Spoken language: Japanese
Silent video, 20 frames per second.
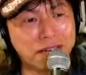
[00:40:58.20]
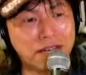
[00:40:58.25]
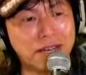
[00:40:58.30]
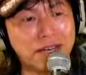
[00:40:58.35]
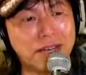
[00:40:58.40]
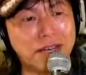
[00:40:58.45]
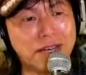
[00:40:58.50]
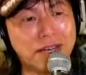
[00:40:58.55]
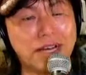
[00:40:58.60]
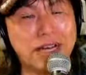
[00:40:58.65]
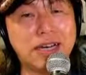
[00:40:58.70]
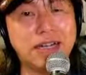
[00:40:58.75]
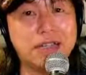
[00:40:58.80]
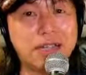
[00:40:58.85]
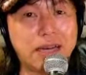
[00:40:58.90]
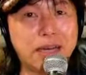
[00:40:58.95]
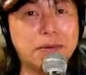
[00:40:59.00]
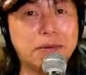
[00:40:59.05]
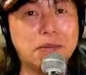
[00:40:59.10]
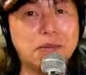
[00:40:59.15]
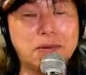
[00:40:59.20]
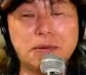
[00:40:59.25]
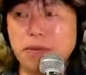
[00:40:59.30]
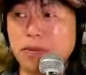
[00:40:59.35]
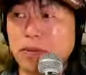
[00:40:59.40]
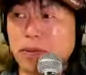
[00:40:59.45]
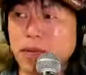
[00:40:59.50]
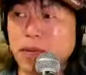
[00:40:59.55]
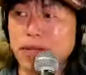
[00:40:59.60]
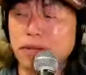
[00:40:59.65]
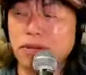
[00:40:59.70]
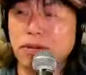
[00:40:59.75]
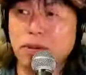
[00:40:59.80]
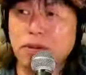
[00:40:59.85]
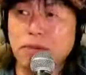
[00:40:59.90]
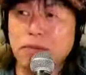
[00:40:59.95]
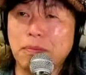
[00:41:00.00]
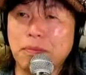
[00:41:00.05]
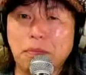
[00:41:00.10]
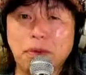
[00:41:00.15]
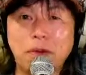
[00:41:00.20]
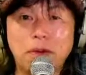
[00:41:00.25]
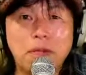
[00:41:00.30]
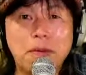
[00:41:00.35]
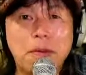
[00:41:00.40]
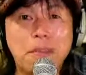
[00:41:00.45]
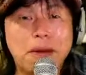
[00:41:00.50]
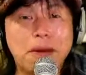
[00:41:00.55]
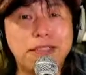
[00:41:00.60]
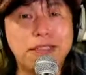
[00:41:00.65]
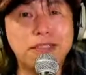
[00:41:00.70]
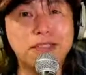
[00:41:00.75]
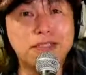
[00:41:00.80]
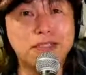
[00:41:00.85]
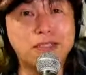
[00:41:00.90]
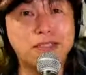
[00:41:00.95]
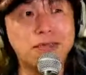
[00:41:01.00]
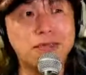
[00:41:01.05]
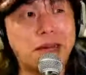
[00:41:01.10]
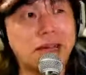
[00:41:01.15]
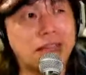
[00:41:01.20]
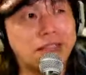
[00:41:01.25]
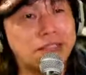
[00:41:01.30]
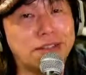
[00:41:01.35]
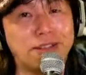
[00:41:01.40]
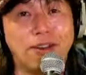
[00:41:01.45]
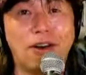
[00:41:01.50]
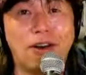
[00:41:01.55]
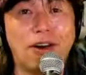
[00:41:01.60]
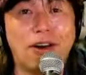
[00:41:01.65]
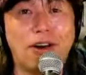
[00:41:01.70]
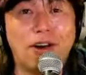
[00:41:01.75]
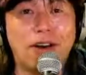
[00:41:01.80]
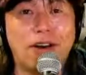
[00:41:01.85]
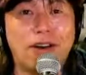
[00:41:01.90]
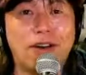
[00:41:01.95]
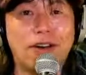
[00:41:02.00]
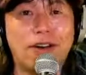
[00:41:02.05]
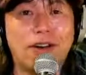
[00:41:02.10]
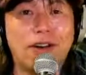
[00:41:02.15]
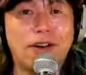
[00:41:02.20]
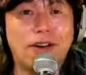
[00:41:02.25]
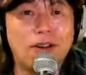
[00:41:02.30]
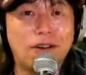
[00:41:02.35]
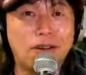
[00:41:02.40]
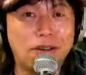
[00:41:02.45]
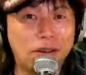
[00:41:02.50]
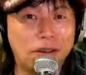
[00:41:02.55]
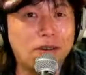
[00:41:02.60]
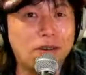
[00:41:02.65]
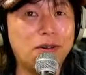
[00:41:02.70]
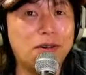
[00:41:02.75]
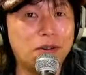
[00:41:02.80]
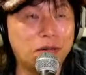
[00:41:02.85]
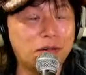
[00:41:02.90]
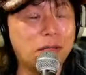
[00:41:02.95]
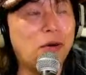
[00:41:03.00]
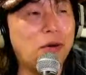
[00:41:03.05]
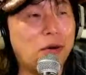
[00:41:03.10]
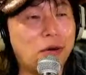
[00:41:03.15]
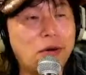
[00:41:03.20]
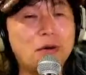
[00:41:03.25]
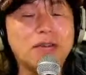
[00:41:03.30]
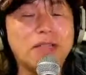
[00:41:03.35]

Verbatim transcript: あね、あのー、もうほんまマンツーマンの、もうオー